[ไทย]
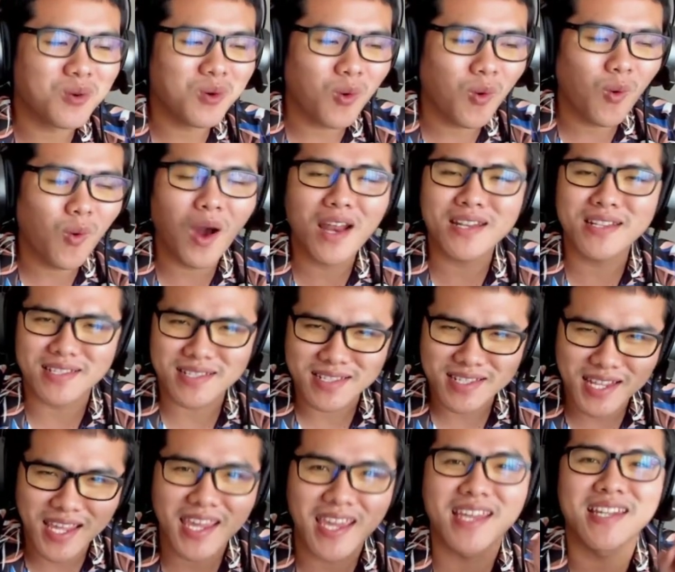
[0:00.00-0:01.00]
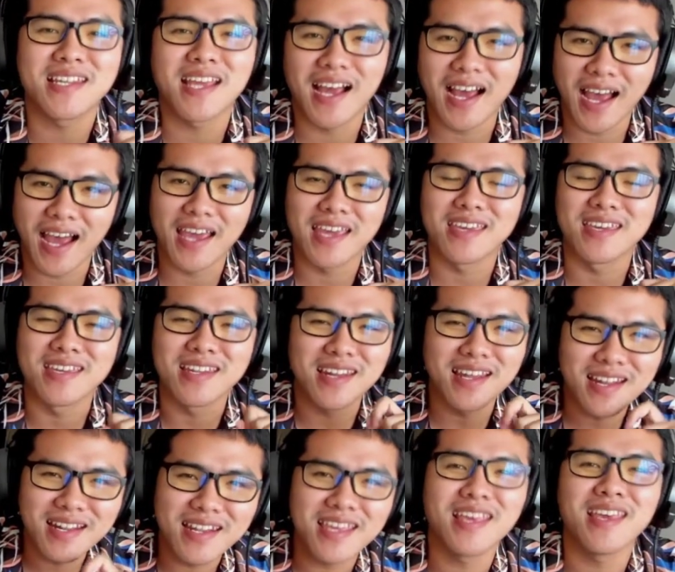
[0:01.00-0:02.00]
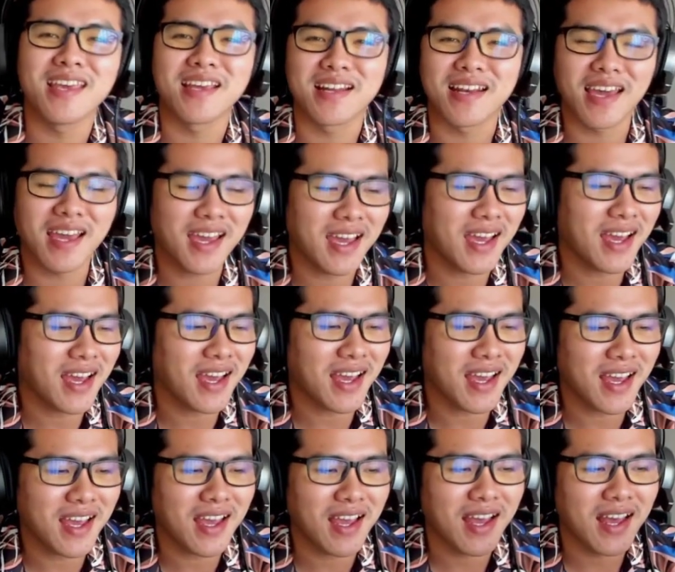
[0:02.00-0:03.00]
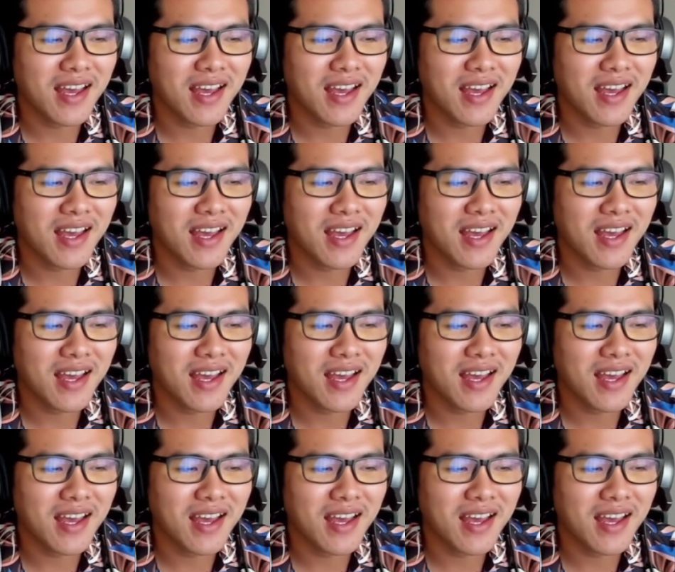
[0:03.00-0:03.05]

ควรเทรดยังไงนั่นเองนะฮะ อ่า